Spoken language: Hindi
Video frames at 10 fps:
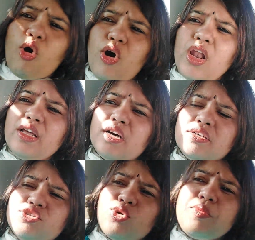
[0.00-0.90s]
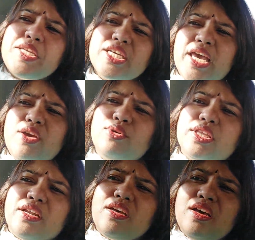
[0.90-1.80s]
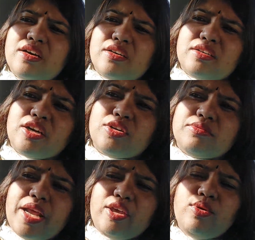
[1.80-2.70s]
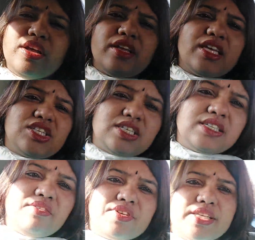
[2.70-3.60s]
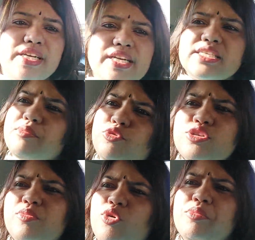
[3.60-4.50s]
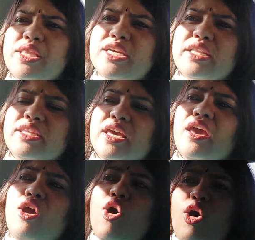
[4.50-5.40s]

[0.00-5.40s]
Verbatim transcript: ऑल जो भी चाहिए होता है ना रेगुलर की चीजें फैसिलिटी सब कुछ हमको मिल जाती है